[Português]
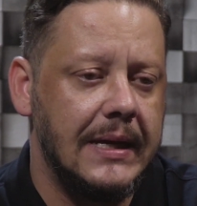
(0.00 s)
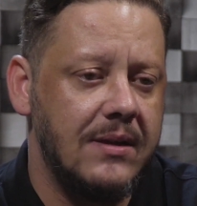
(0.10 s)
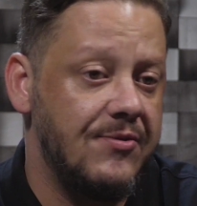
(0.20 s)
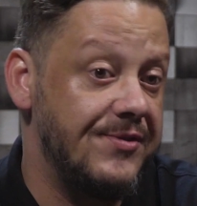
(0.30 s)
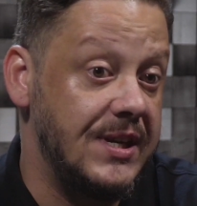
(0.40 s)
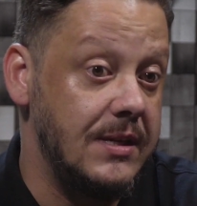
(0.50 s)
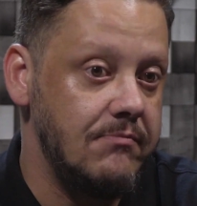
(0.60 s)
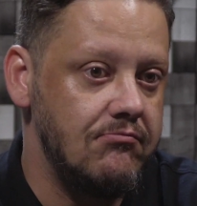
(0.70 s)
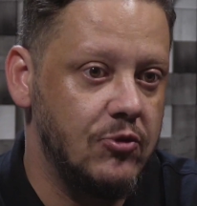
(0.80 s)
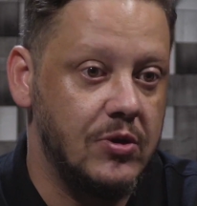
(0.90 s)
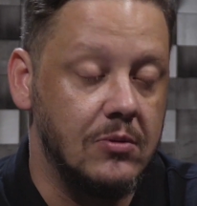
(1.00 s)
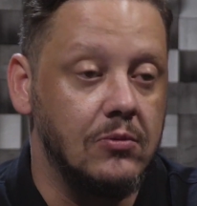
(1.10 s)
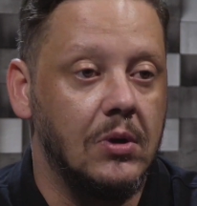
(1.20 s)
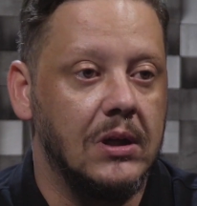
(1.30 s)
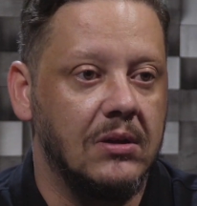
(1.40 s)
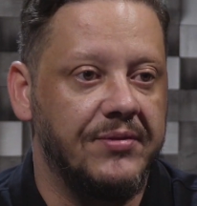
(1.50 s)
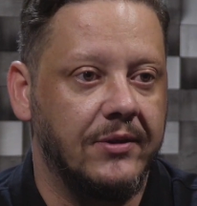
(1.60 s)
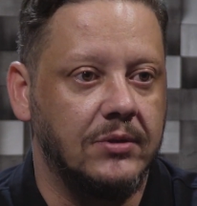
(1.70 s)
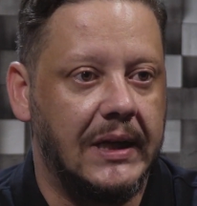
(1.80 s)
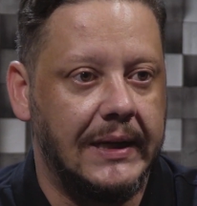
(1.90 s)
E aí eu vim no segundo ano da
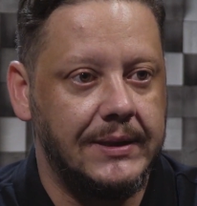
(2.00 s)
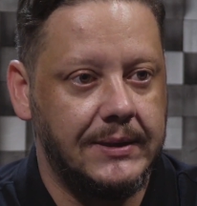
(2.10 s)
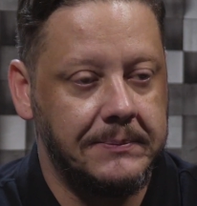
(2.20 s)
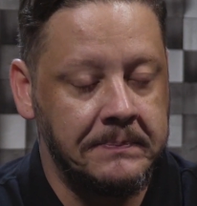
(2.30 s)
faculdade